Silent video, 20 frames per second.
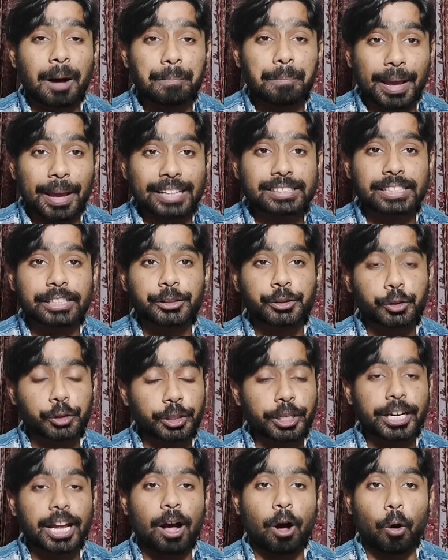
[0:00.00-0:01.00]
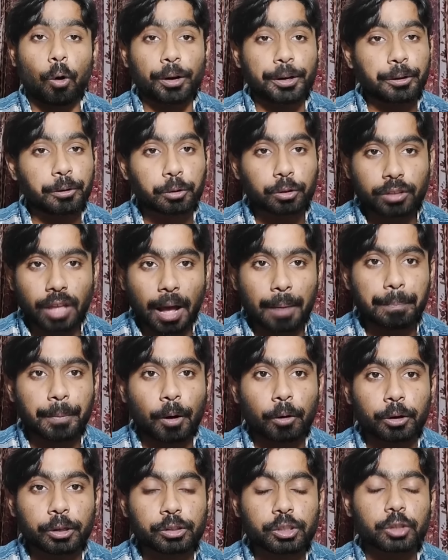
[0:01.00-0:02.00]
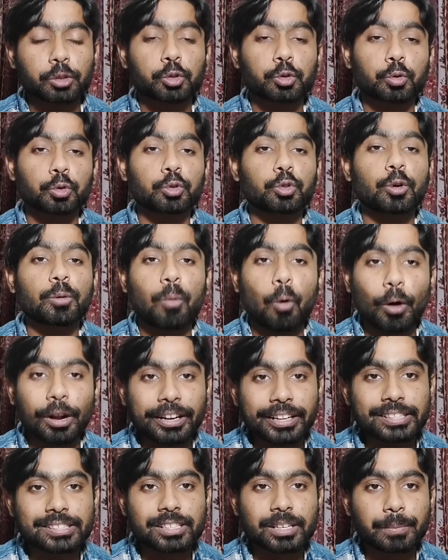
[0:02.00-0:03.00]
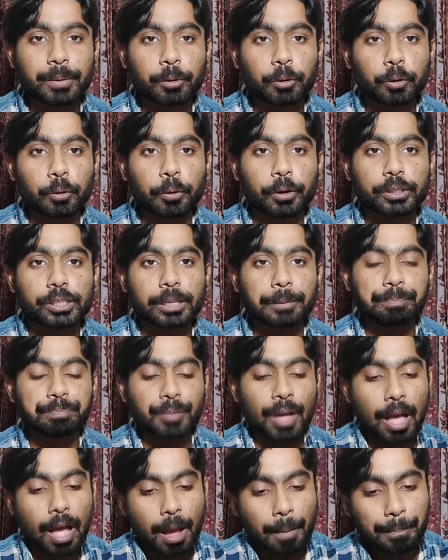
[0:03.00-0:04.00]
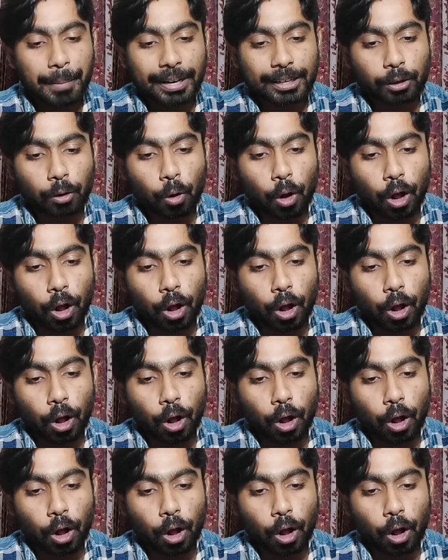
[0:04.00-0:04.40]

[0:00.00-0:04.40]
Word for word: ম্যাচের সেরা অনিরুদ্ধ থাপা হয়েছেন সুন্দর বল ডিস্ট্রিবিউট করেছেন বাট